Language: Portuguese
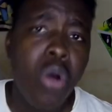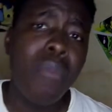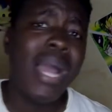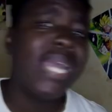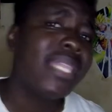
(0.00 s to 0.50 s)

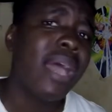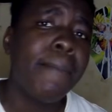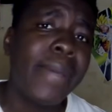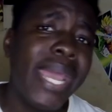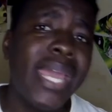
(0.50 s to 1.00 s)
uma Rita
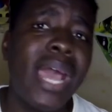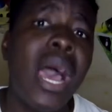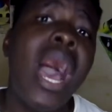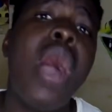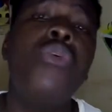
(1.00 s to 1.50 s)
Pereira
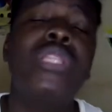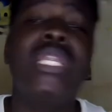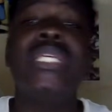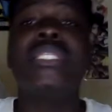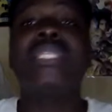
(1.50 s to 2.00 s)
a
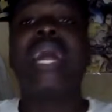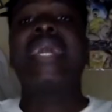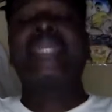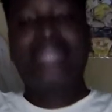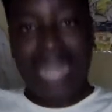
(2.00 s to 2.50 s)

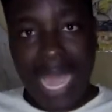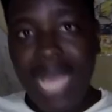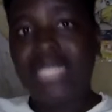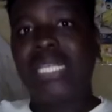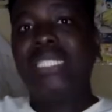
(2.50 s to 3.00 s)
utilizar
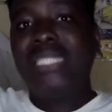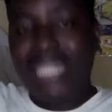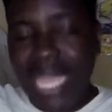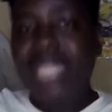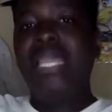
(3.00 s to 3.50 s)
tranças
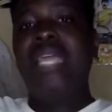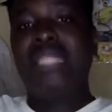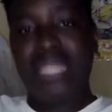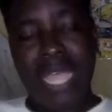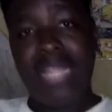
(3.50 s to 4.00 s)
de
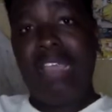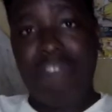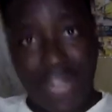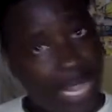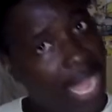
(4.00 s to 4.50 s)
identidade
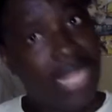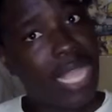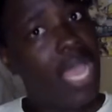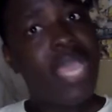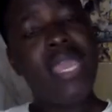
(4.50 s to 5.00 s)

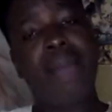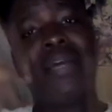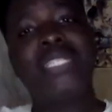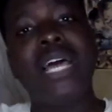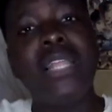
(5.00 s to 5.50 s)
africana e a
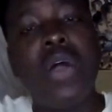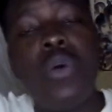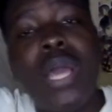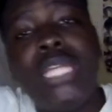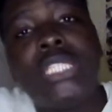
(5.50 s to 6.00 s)
passar na
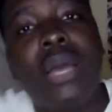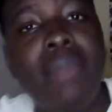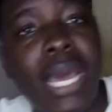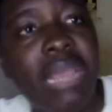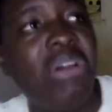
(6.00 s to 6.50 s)
rua lhe
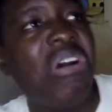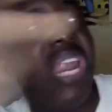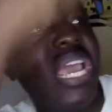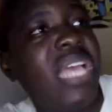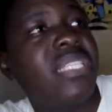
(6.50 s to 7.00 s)
chamarem
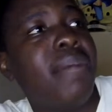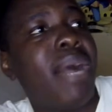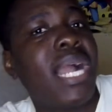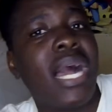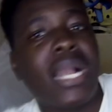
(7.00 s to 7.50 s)
Olá, essa
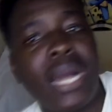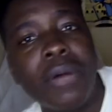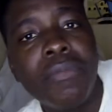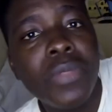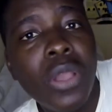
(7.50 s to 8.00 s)
macaca,
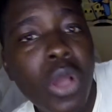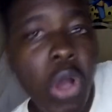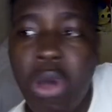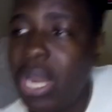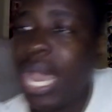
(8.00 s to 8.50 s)

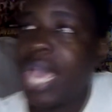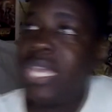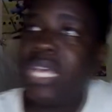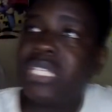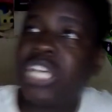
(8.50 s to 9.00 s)
Olá,
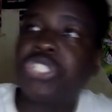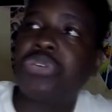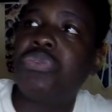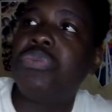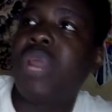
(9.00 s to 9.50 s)
essa
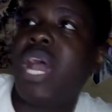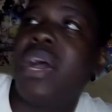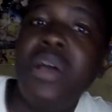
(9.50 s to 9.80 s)
escura,